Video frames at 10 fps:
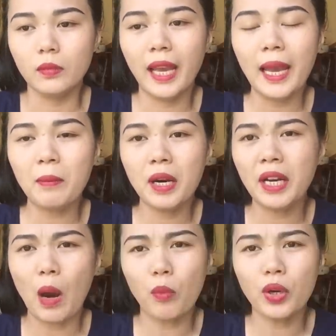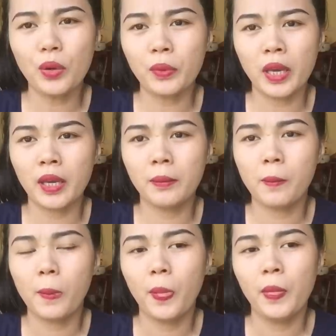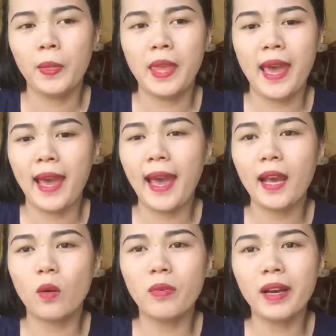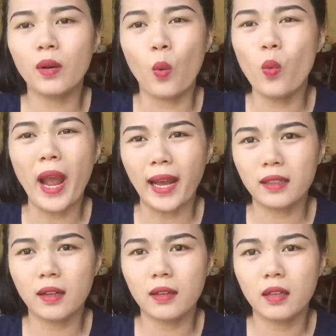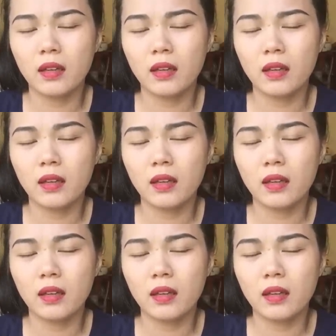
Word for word: hai bên không có điều kiện nhà ai cũng đủ ăn thôi